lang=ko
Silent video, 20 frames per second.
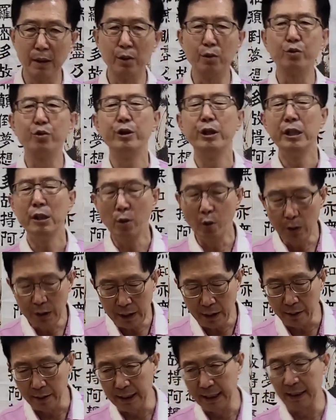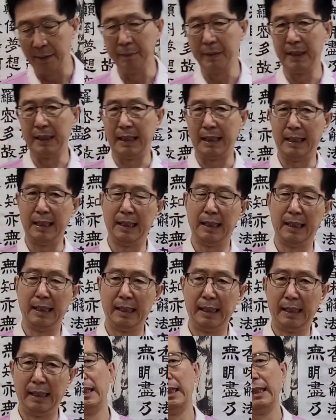주인공이 되어야 합니다.
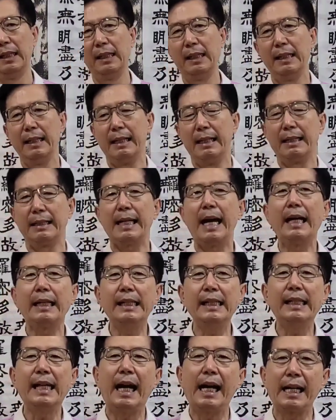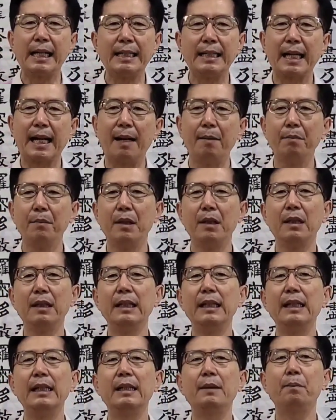사기당하는
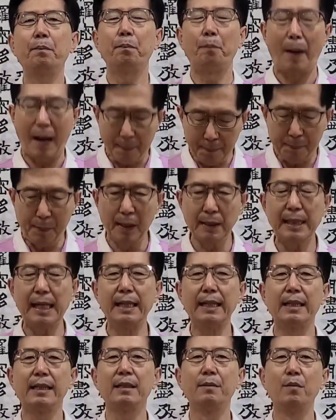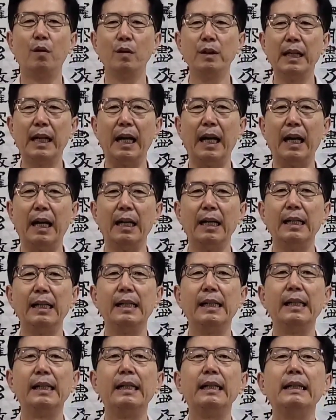사람들이 100% 뭐냐?
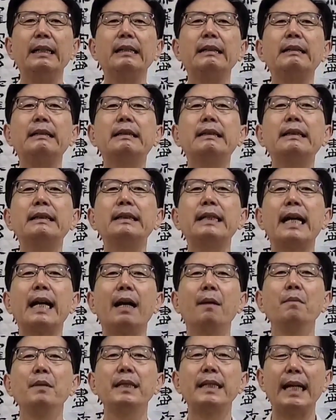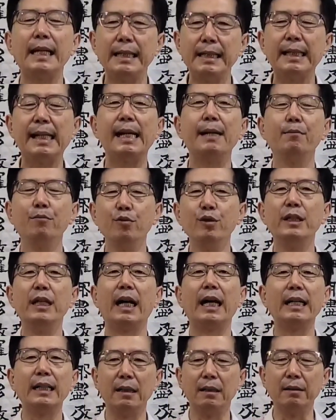그 사람 자체에
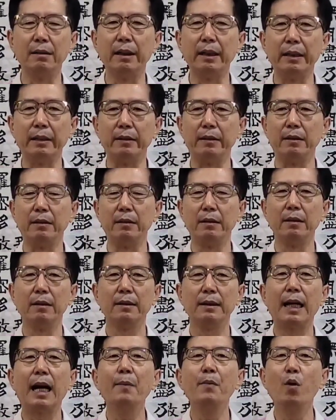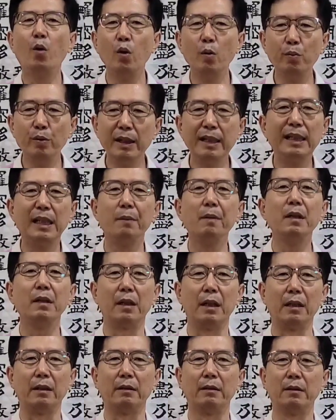문제가 있는 거예요. 탐욕을 부리기 때문에
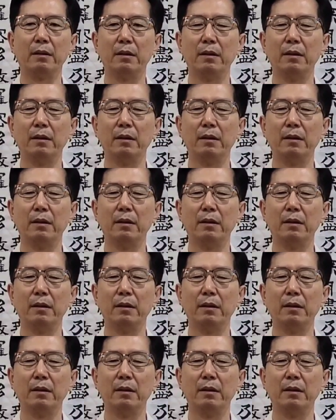그래요.